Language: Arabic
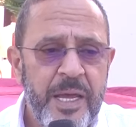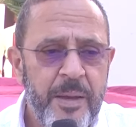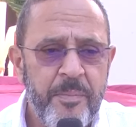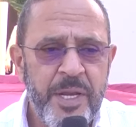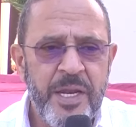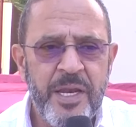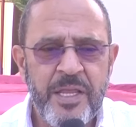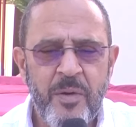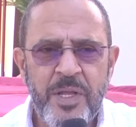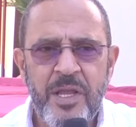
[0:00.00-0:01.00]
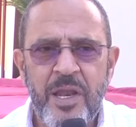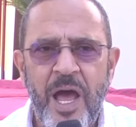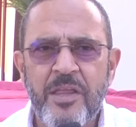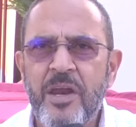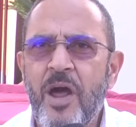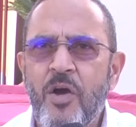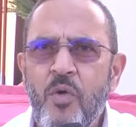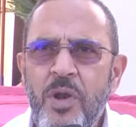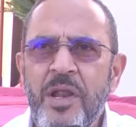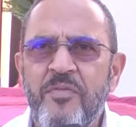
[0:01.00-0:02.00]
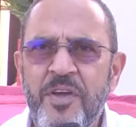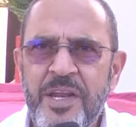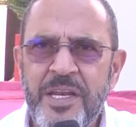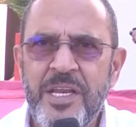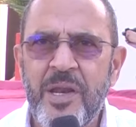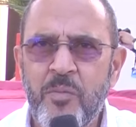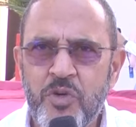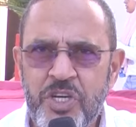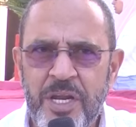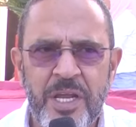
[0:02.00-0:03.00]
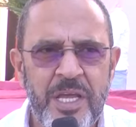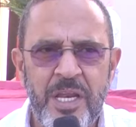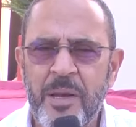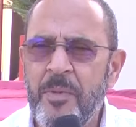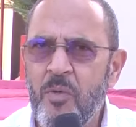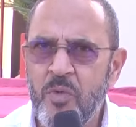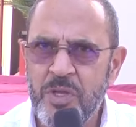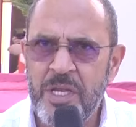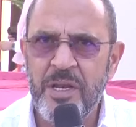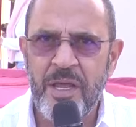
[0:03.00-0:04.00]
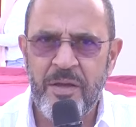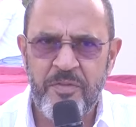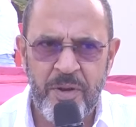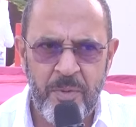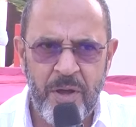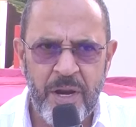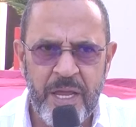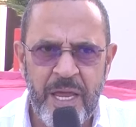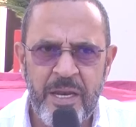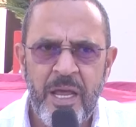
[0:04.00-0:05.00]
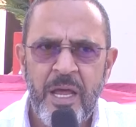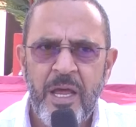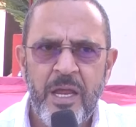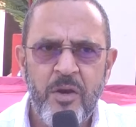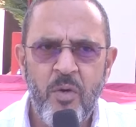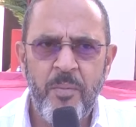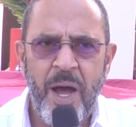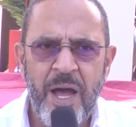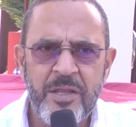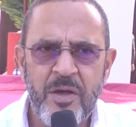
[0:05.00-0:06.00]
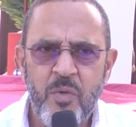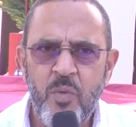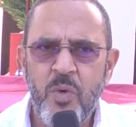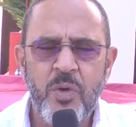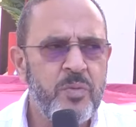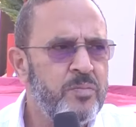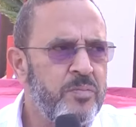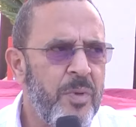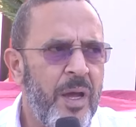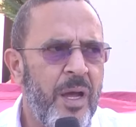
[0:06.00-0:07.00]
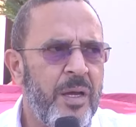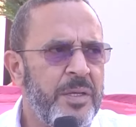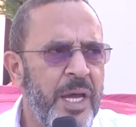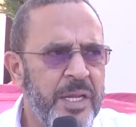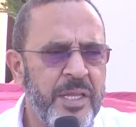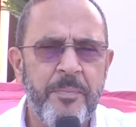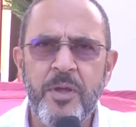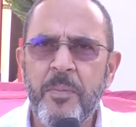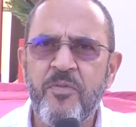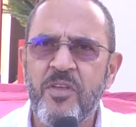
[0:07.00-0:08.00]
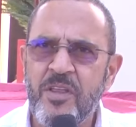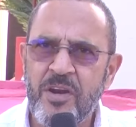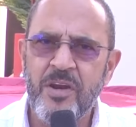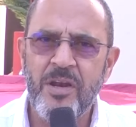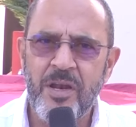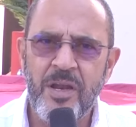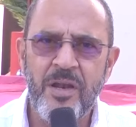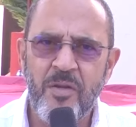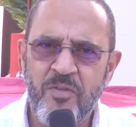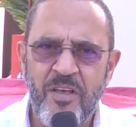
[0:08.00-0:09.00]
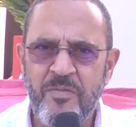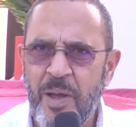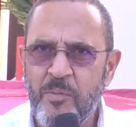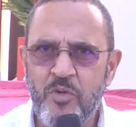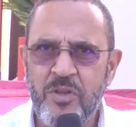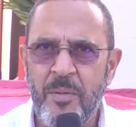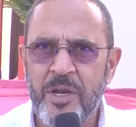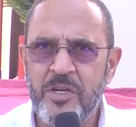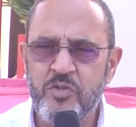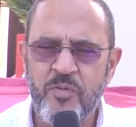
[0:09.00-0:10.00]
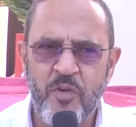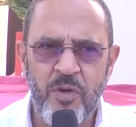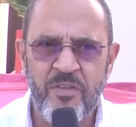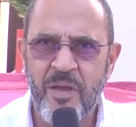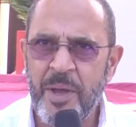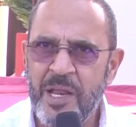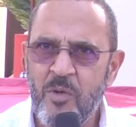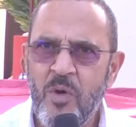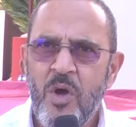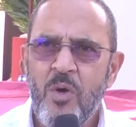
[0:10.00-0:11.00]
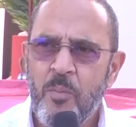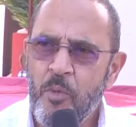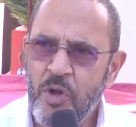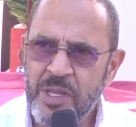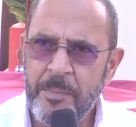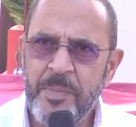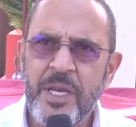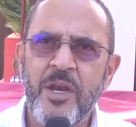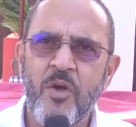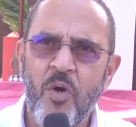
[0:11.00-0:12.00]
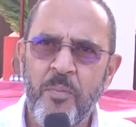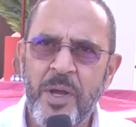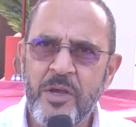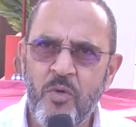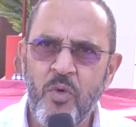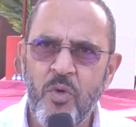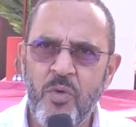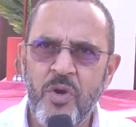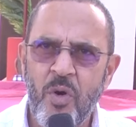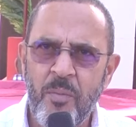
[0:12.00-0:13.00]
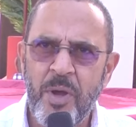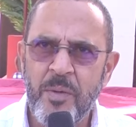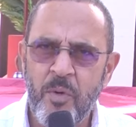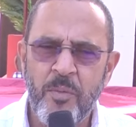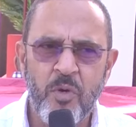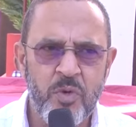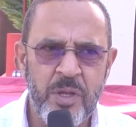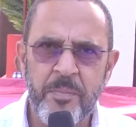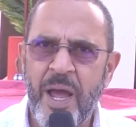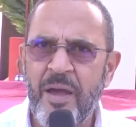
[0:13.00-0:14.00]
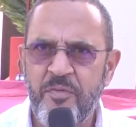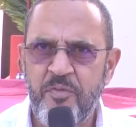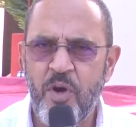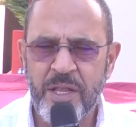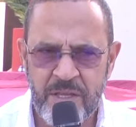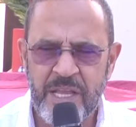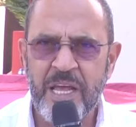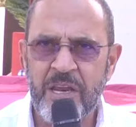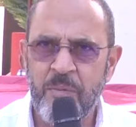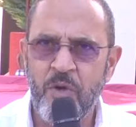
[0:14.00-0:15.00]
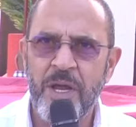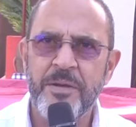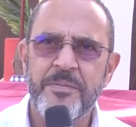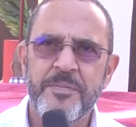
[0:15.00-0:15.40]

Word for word: من الندوات اللي حضرها كل الفنانين المشاركين الموجودين في المهرجان ان هم حضروا يعني ده بيبسط الاستاذ محمود طبعا نشوف كل زمايله مهتمين ان هم يجوا له وان هم يبقوا موجودين معاه في وقت تكريمه يعني